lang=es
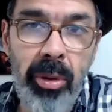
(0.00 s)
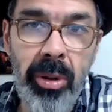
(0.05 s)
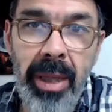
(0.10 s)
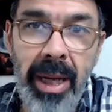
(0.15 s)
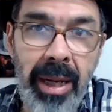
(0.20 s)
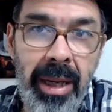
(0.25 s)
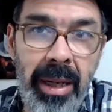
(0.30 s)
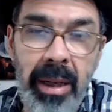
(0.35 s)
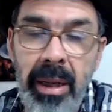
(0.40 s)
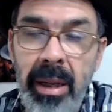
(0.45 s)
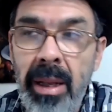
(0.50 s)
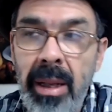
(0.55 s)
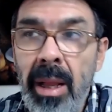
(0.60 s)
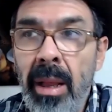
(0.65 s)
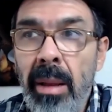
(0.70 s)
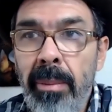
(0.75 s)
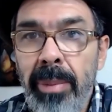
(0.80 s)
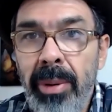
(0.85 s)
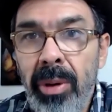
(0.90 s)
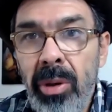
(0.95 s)
reportaje.
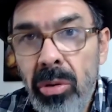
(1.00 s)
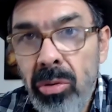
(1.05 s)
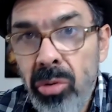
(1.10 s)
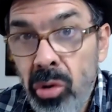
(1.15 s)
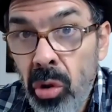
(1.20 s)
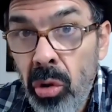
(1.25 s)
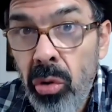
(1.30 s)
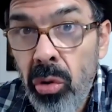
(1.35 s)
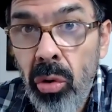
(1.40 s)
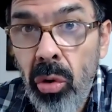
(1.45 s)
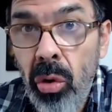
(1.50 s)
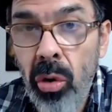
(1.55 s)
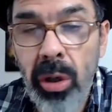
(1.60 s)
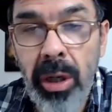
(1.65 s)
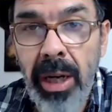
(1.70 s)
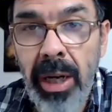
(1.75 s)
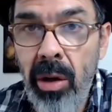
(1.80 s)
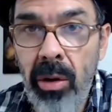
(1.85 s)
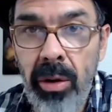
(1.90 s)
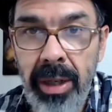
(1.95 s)
Pero yo
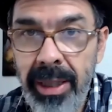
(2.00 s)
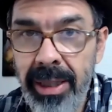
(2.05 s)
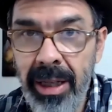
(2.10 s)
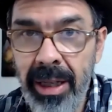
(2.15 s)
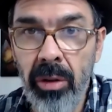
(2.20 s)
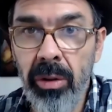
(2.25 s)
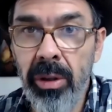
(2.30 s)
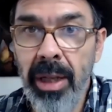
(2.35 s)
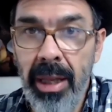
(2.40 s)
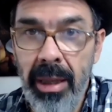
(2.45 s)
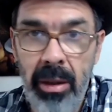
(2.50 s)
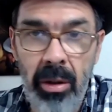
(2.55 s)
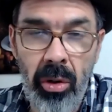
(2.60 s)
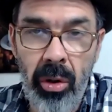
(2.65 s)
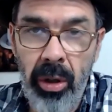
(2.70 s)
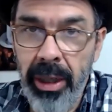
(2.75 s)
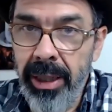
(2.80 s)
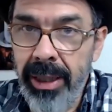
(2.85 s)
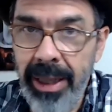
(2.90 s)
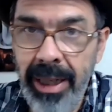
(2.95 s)
no creo en esta onda de
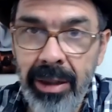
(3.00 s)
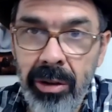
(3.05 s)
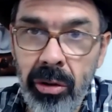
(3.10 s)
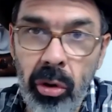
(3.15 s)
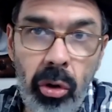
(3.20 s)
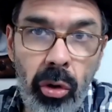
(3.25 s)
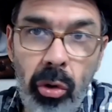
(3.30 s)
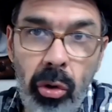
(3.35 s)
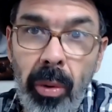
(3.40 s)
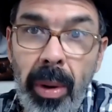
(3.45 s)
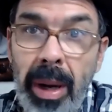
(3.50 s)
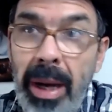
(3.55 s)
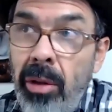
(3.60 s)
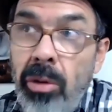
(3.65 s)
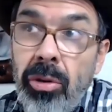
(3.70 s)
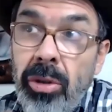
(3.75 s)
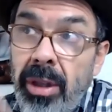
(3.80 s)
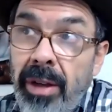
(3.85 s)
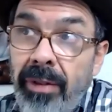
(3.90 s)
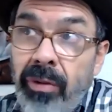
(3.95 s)
los retratos
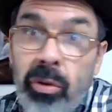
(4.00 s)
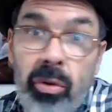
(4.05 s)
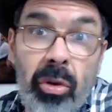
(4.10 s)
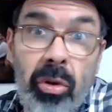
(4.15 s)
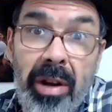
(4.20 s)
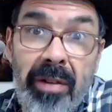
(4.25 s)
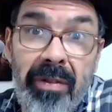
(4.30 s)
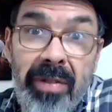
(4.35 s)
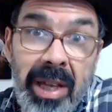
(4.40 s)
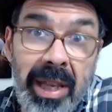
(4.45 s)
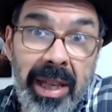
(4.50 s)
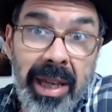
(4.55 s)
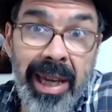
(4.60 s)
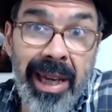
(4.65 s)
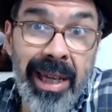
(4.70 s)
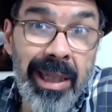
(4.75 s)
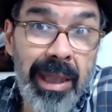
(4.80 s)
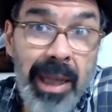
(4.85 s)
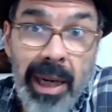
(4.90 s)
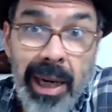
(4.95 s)
robados, fotografía de
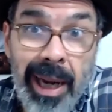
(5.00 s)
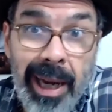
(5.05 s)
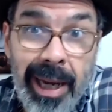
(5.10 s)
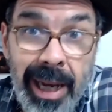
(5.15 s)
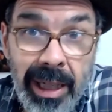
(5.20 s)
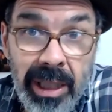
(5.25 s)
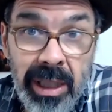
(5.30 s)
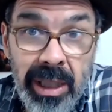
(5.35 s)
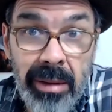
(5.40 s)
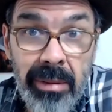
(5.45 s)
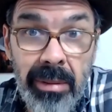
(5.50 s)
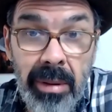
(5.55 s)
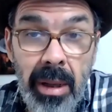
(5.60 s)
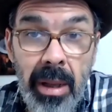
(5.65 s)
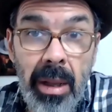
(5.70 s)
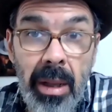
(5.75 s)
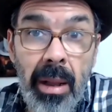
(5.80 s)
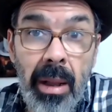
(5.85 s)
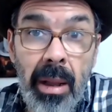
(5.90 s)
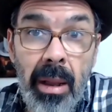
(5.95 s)
gente en la calle.
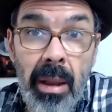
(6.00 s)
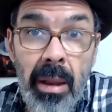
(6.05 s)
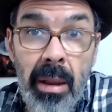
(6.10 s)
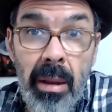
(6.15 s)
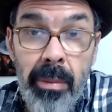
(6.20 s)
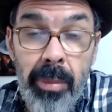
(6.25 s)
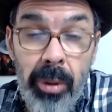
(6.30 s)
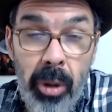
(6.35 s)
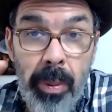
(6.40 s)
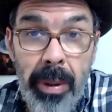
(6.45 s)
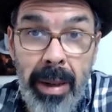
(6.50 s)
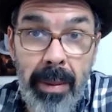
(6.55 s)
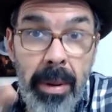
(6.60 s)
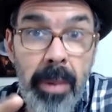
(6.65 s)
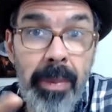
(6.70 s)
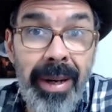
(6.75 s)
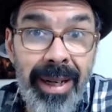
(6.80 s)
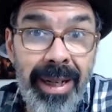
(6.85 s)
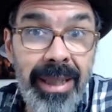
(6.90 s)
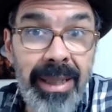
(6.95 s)
Pero para
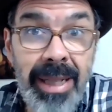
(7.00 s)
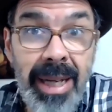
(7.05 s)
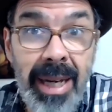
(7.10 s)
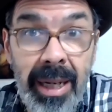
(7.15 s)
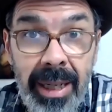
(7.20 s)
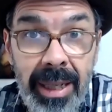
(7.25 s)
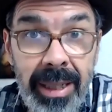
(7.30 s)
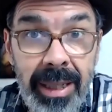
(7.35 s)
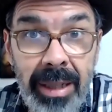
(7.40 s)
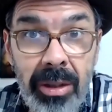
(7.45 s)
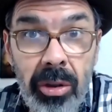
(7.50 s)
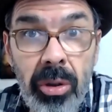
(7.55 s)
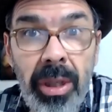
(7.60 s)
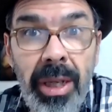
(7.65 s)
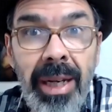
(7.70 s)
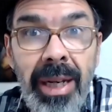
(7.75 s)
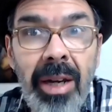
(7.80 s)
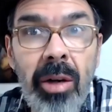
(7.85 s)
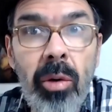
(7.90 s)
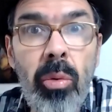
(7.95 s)
mí, para que sea retrato,
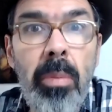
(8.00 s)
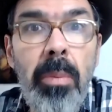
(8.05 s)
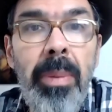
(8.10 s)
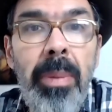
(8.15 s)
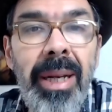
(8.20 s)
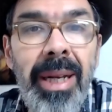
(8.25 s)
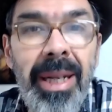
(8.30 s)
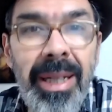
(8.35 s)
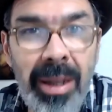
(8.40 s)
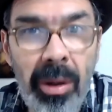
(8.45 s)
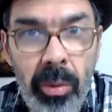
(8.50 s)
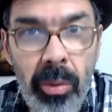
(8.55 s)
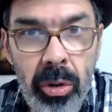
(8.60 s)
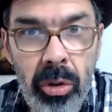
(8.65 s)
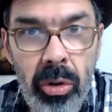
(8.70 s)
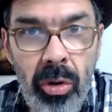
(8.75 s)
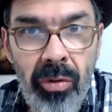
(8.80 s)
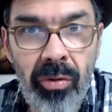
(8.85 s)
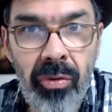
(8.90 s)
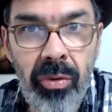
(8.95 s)
tiene que cumplir esta
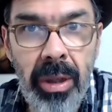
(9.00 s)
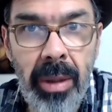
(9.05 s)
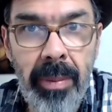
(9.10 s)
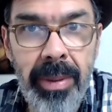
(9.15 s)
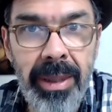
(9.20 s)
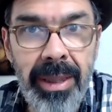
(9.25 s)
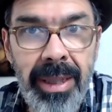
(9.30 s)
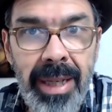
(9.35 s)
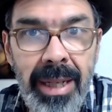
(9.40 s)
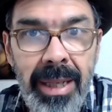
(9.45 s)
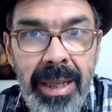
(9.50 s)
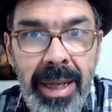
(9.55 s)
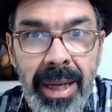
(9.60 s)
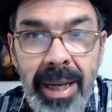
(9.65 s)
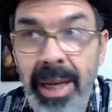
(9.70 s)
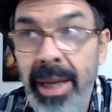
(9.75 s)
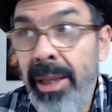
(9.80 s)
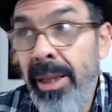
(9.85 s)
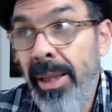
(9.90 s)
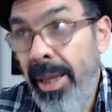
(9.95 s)
cuestión fundamental
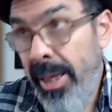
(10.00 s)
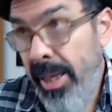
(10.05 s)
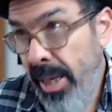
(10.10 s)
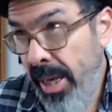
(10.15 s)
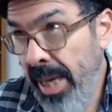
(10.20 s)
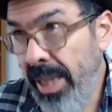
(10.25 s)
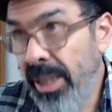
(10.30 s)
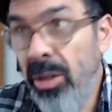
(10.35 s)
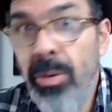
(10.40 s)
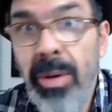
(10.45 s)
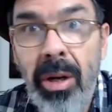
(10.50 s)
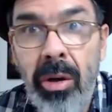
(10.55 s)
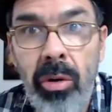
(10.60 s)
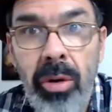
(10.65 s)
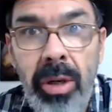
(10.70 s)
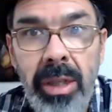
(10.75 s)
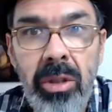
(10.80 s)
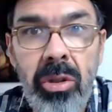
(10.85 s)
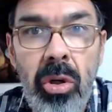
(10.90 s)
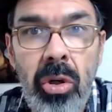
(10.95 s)
de que, de que haya una
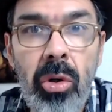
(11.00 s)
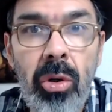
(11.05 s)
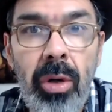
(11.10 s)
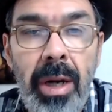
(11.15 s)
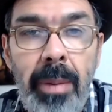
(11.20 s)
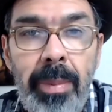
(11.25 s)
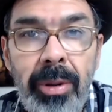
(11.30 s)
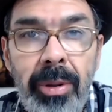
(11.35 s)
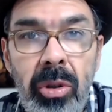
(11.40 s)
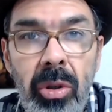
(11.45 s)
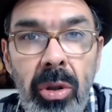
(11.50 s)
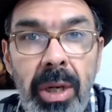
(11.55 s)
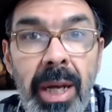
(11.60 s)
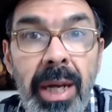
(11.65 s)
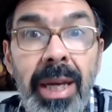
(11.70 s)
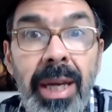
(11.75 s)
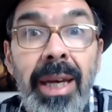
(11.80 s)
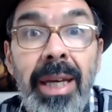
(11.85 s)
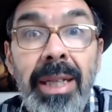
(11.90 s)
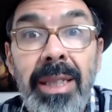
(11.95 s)
conexión con la
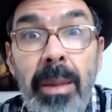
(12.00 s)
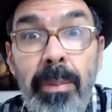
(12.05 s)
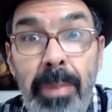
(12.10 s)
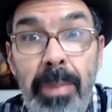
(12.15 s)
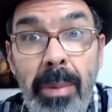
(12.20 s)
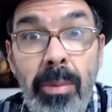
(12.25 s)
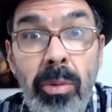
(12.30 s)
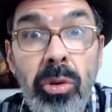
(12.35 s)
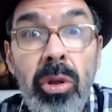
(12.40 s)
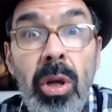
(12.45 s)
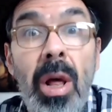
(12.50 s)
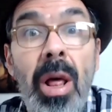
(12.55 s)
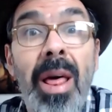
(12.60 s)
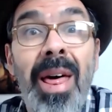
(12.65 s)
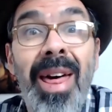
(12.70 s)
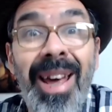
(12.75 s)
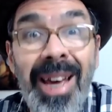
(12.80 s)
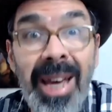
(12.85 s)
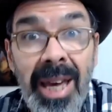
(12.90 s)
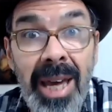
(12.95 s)
persona y que sepamos
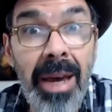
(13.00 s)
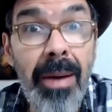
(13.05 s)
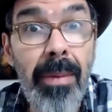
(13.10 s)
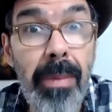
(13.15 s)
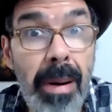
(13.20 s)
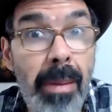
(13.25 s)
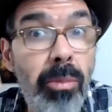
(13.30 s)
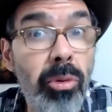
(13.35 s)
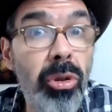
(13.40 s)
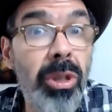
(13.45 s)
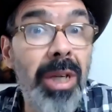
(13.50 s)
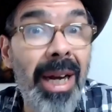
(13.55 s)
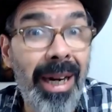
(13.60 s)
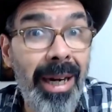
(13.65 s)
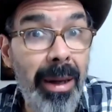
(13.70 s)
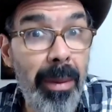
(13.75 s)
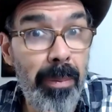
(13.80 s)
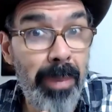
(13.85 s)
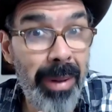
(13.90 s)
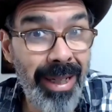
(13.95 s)
qué vamos a
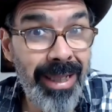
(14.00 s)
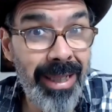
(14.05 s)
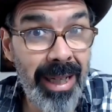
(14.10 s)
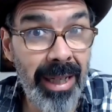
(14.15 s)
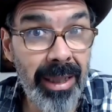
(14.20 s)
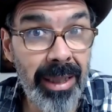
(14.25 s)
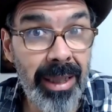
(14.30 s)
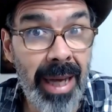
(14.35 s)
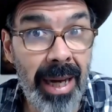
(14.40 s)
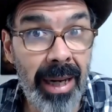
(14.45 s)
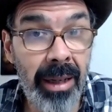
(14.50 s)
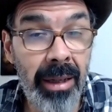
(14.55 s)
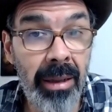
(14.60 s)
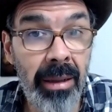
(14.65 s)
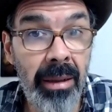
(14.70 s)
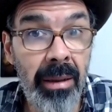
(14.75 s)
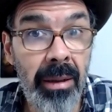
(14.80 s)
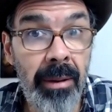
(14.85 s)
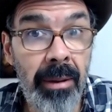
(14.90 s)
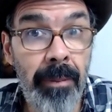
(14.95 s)

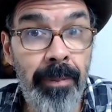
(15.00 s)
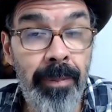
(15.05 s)
representar